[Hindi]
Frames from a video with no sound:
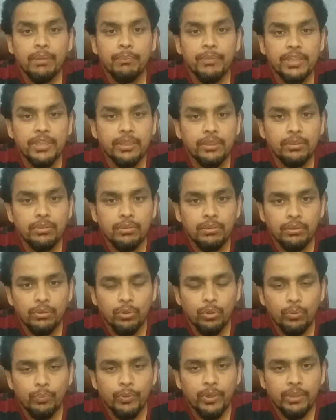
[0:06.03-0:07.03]
बेसिक
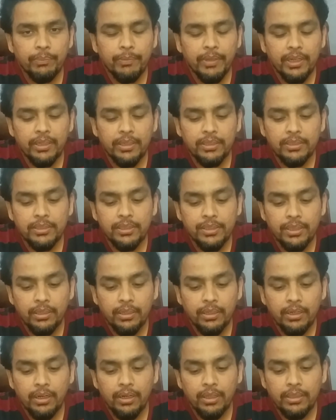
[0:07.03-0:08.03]
दो पॉइंट पे आज
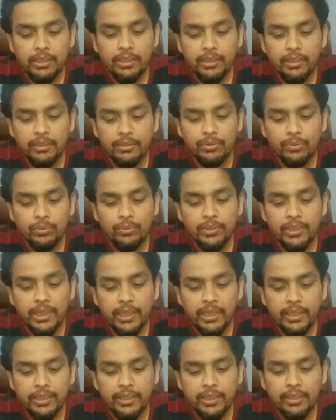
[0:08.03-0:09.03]
डिस्कशन करना थी एक तो
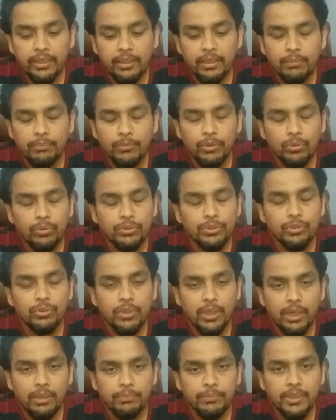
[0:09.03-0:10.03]
ये कि हम लोग जो
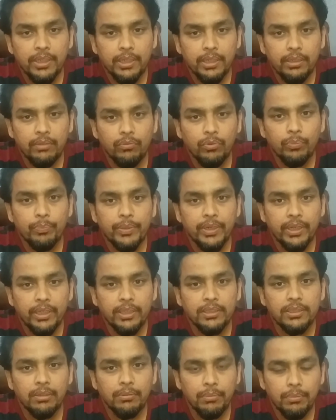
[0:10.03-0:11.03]
काम कर रहे हैं वो पिंडी
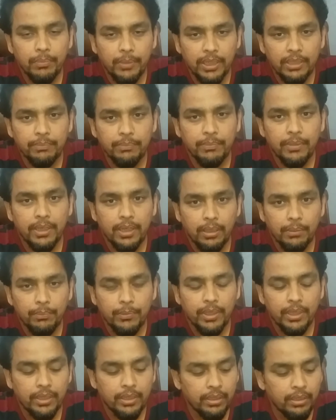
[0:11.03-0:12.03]
इस्लामाबाद में काम
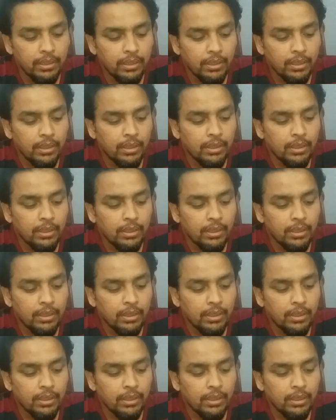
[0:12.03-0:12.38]
कर रहे हैं